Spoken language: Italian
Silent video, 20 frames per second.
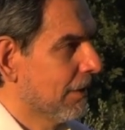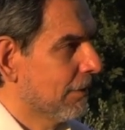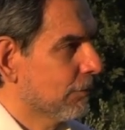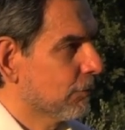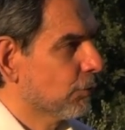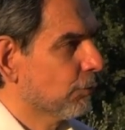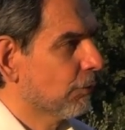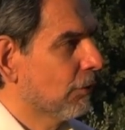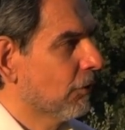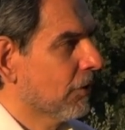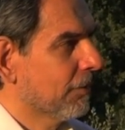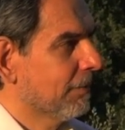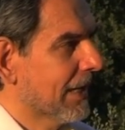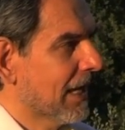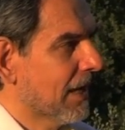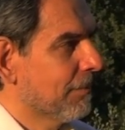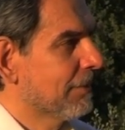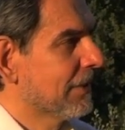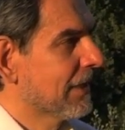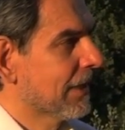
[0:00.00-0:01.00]
Tutto quello che mi
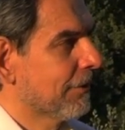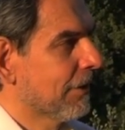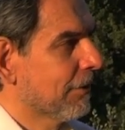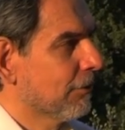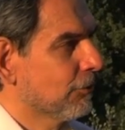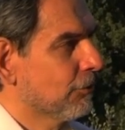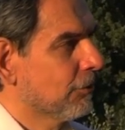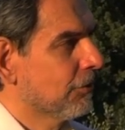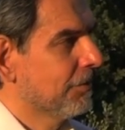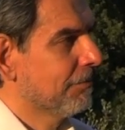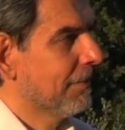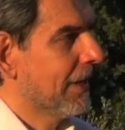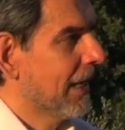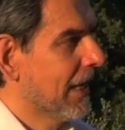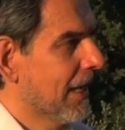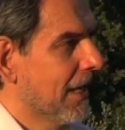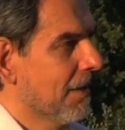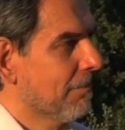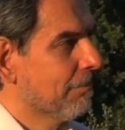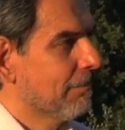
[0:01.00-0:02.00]
capita non è contro di me,
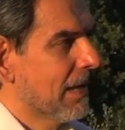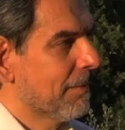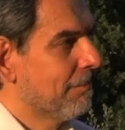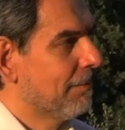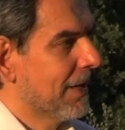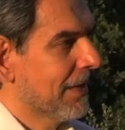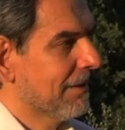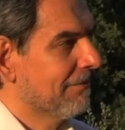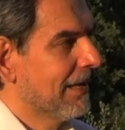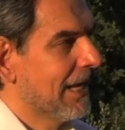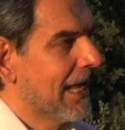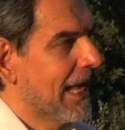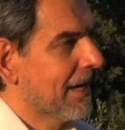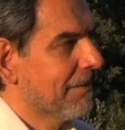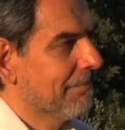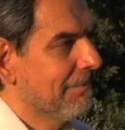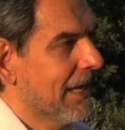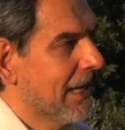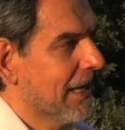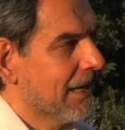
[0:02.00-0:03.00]
ma è per rivelare
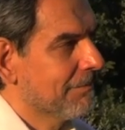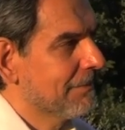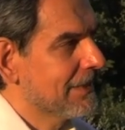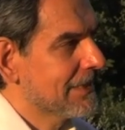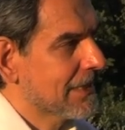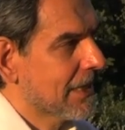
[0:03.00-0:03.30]
me a me